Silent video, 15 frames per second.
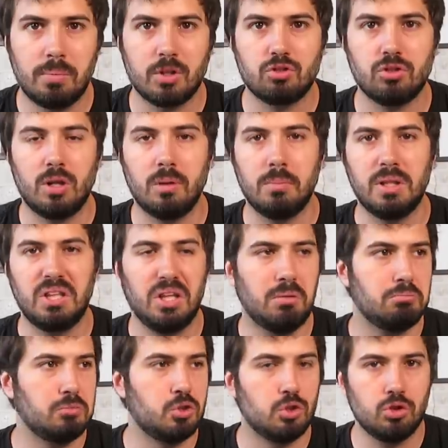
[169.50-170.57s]
de
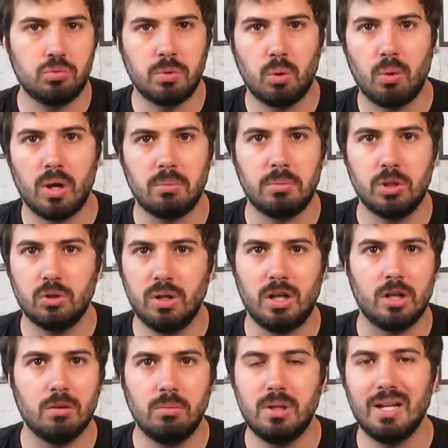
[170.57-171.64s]
personalmente, yo los vi jugar en
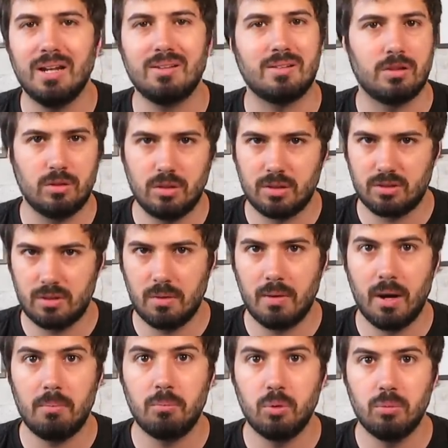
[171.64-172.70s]
Vitoria y no me da la sensación de que se
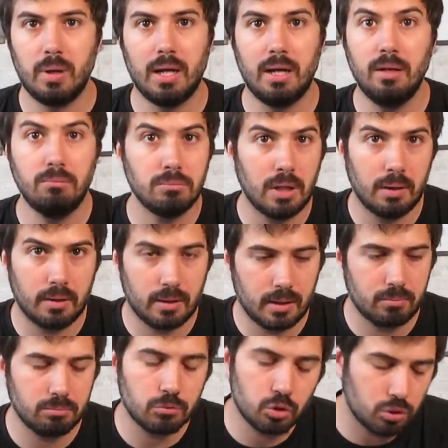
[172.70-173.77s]
llevaran muy mal, eh, la
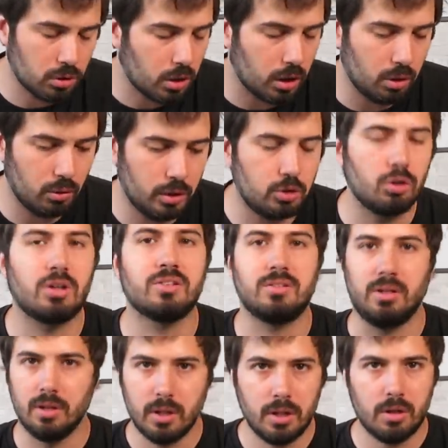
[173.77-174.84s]
verdad. Yo creo creo, ¿eh? yo qué
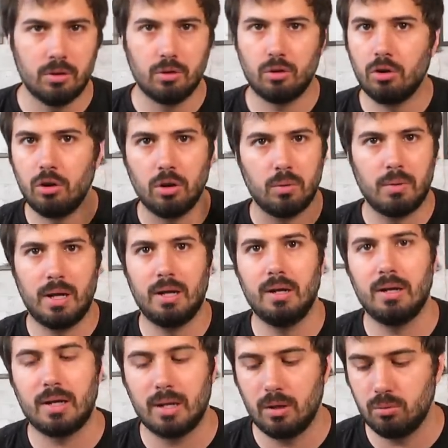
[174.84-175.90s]
sé. Luego,
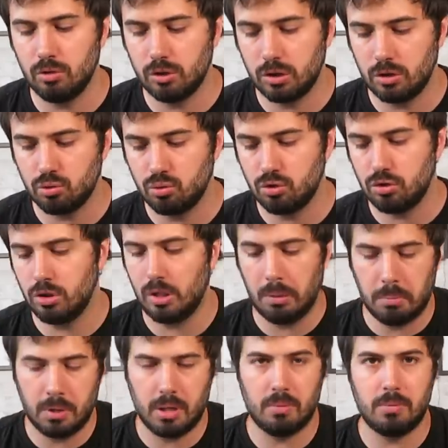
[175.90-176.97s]
igual cada uno tiene su
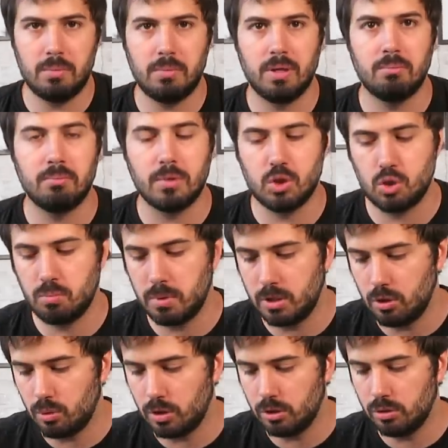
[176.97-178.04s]
historia, pero a mí me,
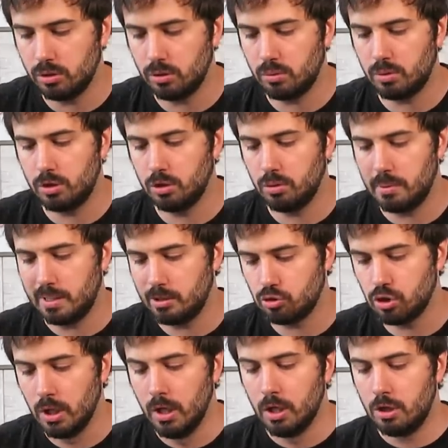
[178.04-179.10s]
sorprendió cuanto, cuanto
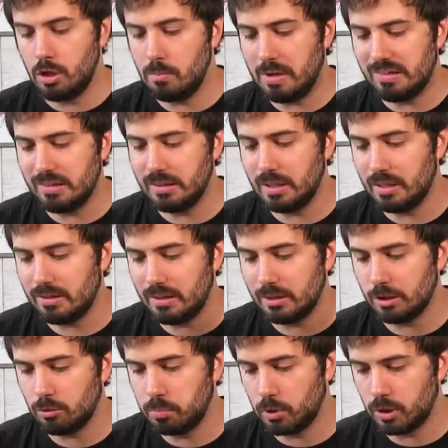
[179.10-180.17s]
menos. Nombres
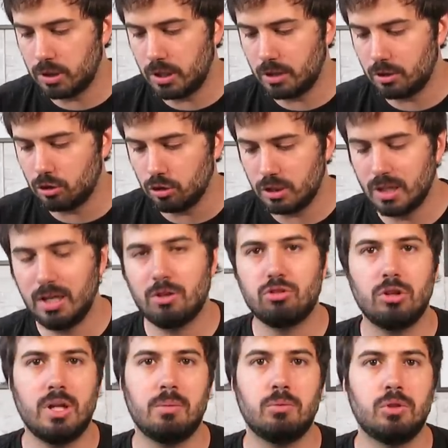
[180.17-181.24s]
interesantes, por cierto, Gerard
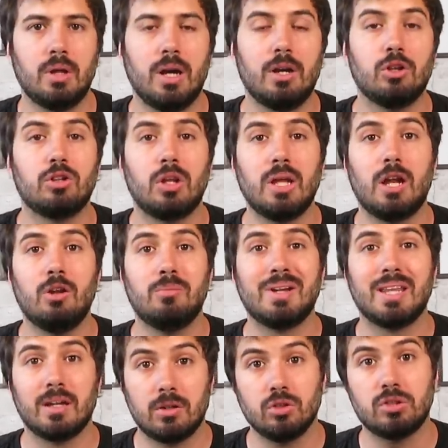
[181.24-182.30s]
Solé apuntaba el otro día el
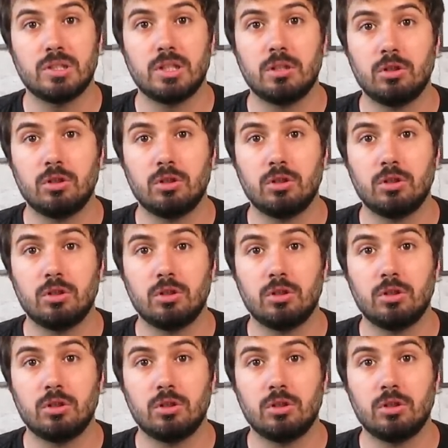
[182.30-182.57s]
nombre de Costas